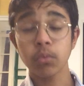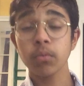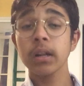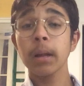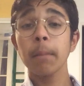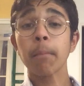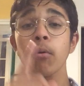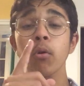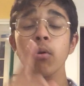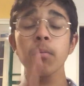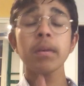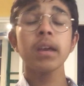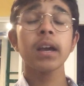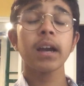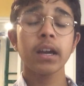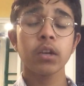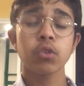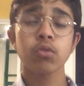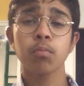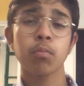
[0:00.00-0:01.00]
Donc la
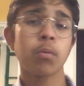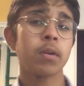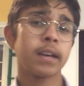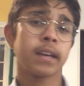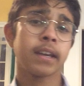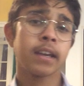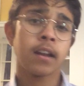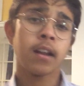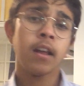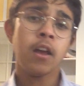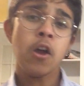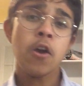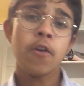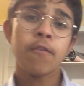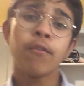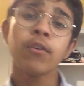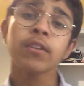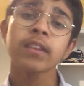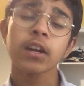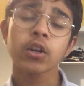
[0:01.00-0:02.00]
première raison pour laquelle
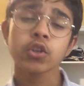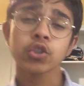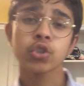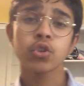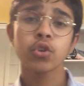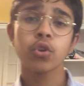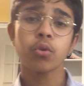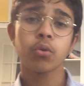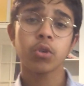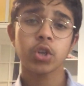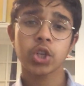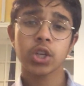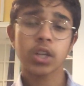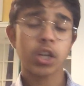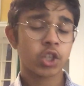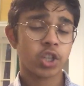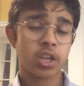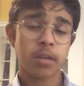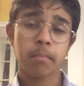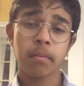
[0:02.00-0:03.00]
votre acheteur
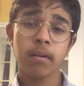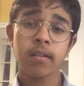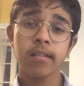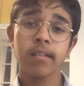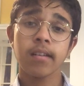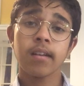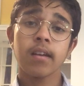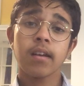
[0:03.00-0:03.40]
n'achète pas,